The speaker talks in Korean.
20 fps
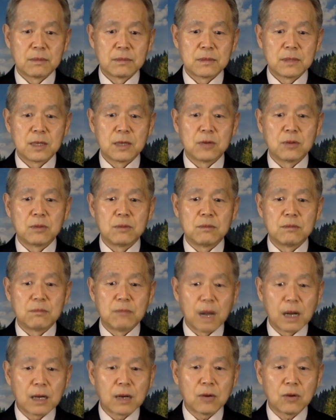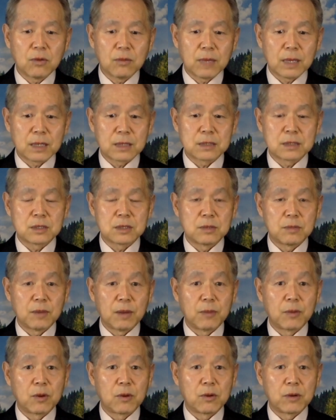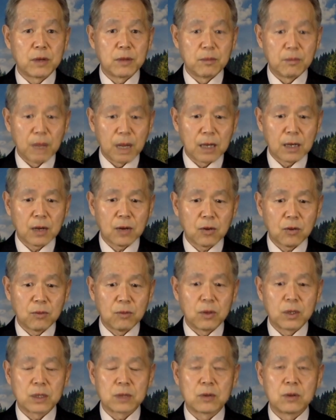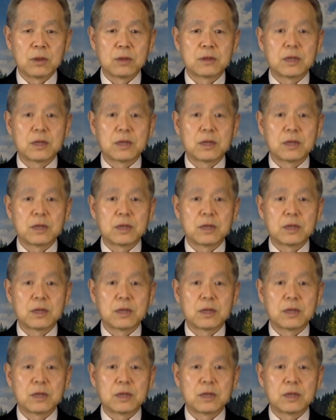결, 망하고 말았어요. 바벨론에 망하고 말어